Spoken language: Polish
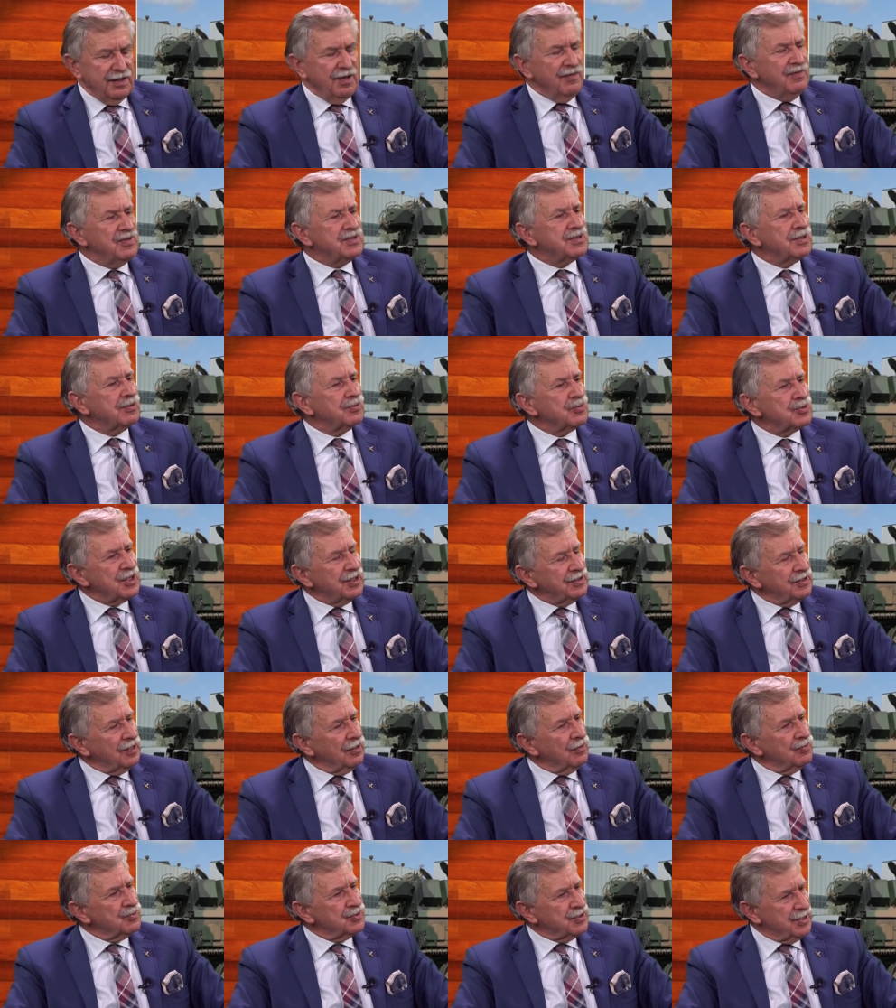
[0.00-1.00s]
nie widzę tu
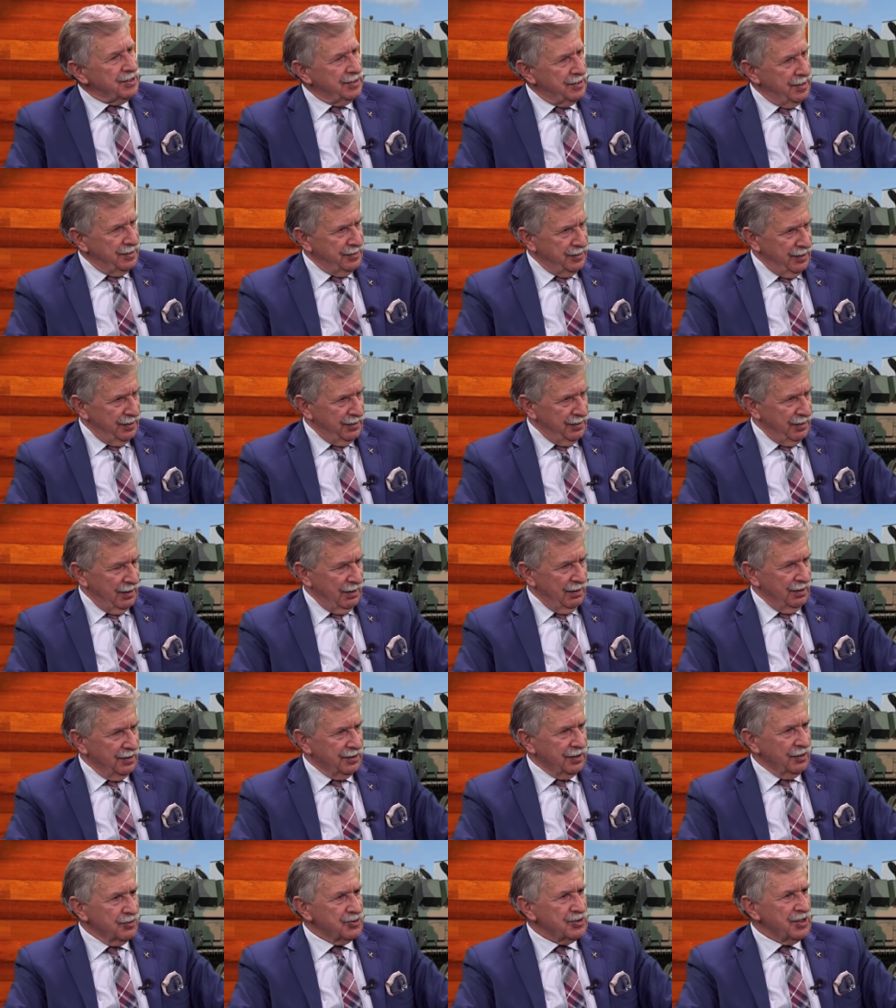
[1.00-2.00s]
żadnego uzasadnienia,
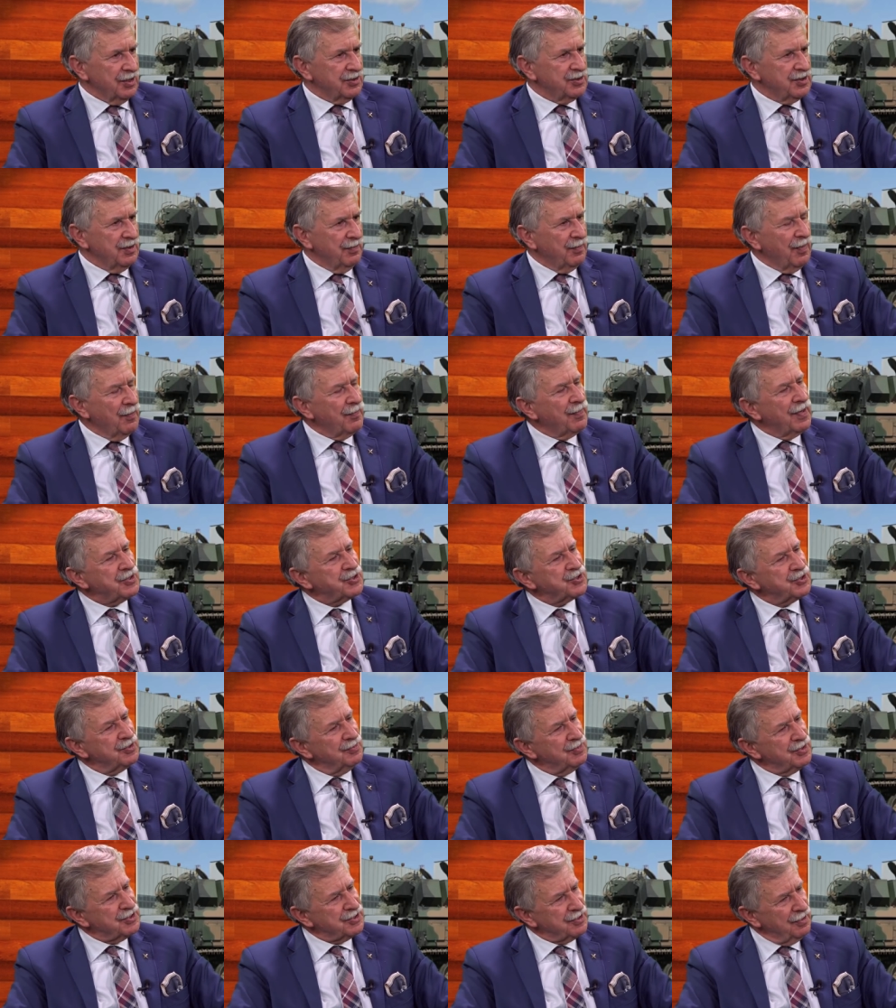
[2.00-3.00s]
dlatego że jak się
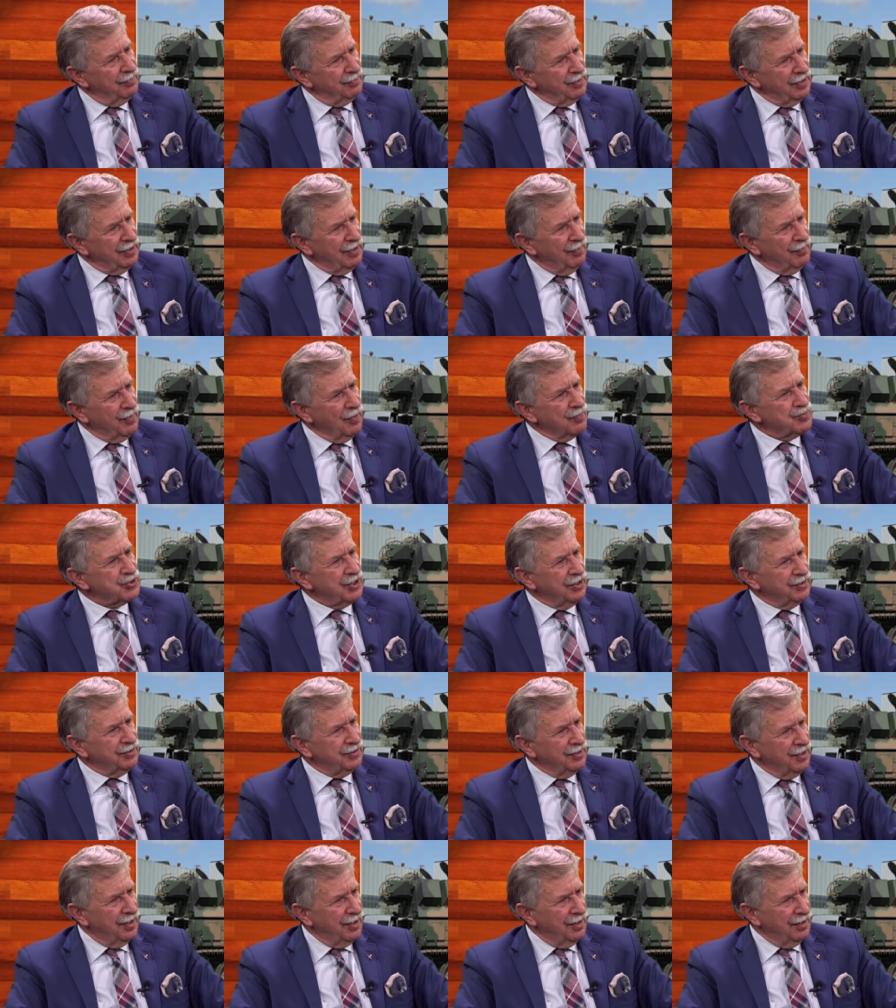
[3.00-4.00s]
popatrzymy sobie na
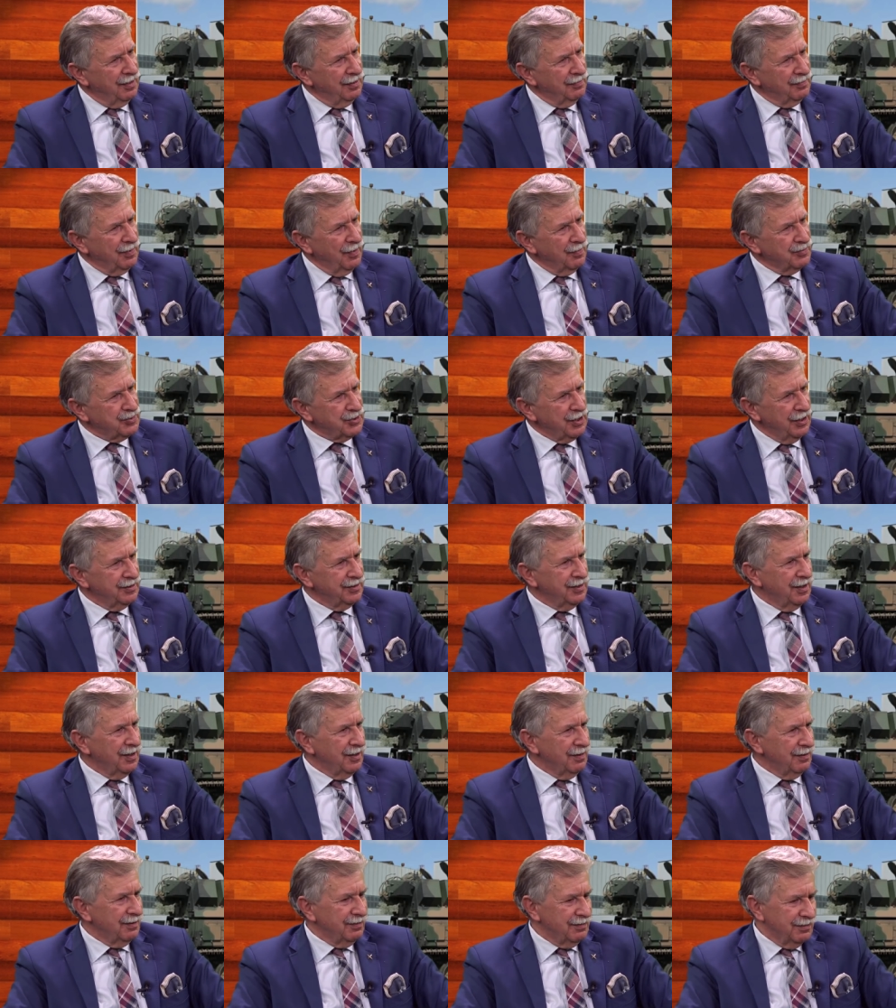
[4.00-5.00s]
poprzednie,
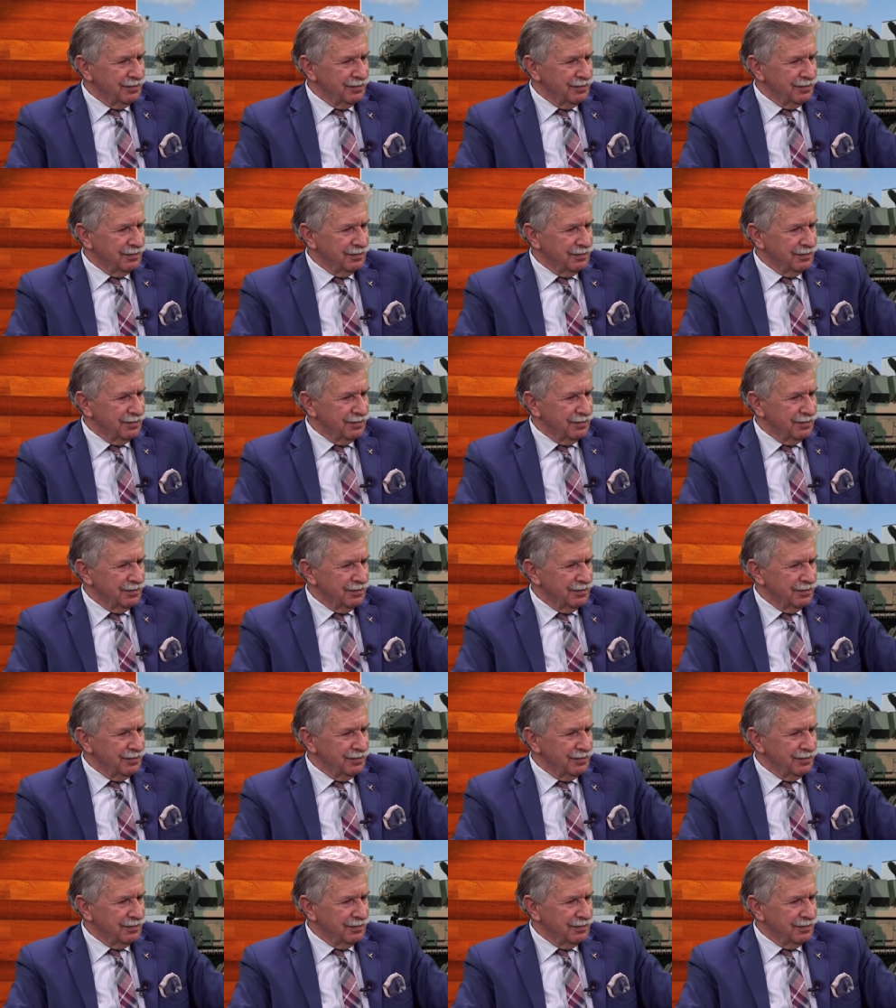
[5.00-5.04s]
poprzednie